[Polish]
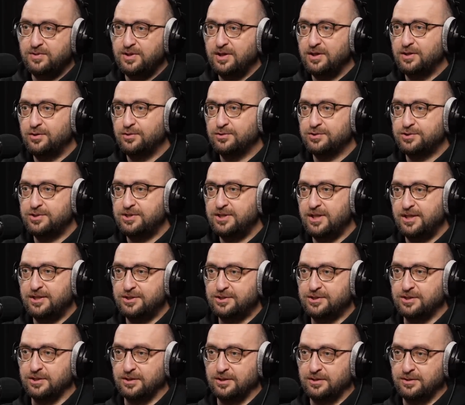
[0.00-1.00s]
mniej
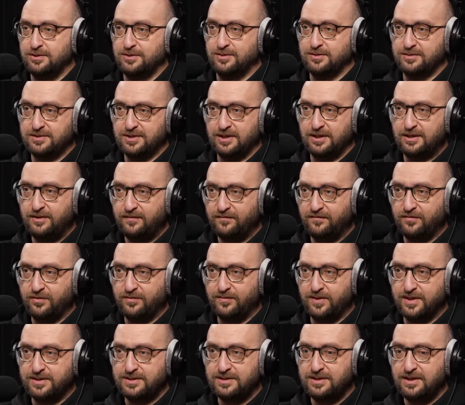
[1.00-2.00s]
rozdzielczy rodzaj
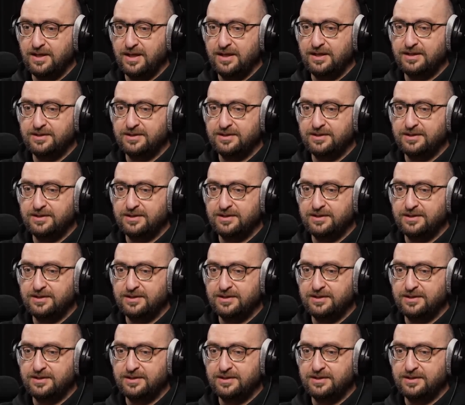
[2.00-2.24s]
informacji,